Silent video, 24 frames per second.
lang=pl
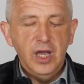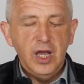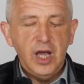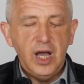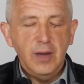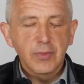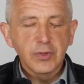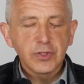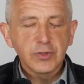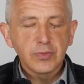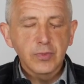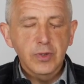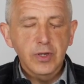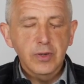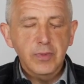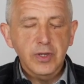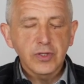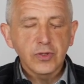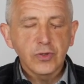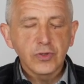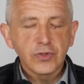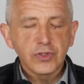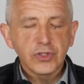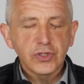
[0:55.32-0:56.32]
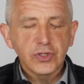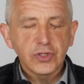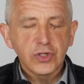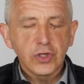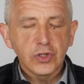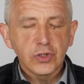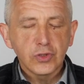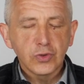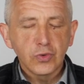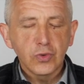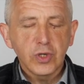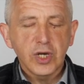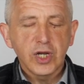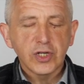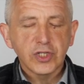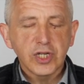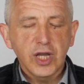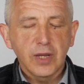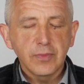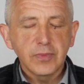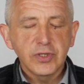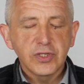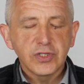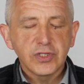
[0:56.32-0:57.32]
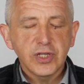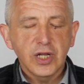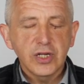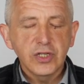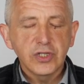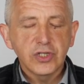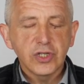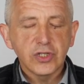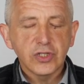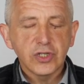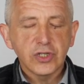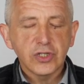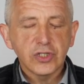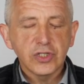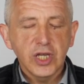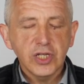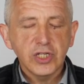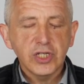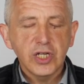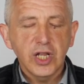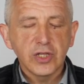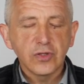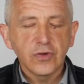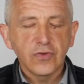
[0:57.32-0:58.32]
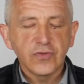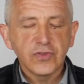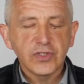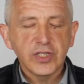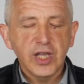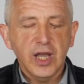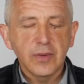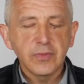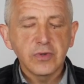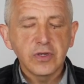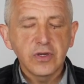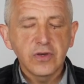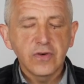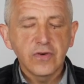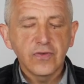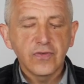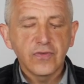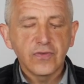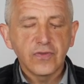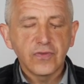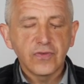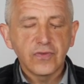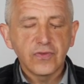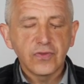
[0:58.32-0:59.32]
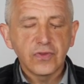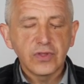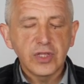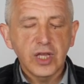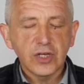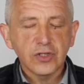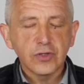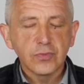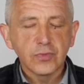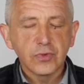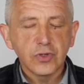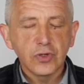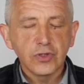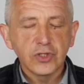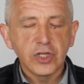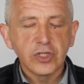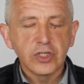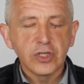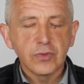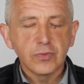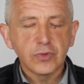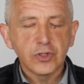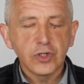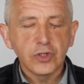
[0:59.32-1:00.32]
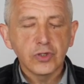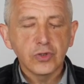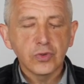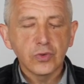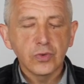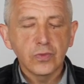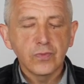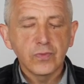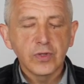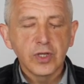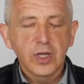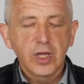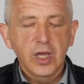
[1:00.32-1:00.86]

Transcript: abyśmy, będąc słuchaczami, stali się też naśladowcami w naszym codziennym życiu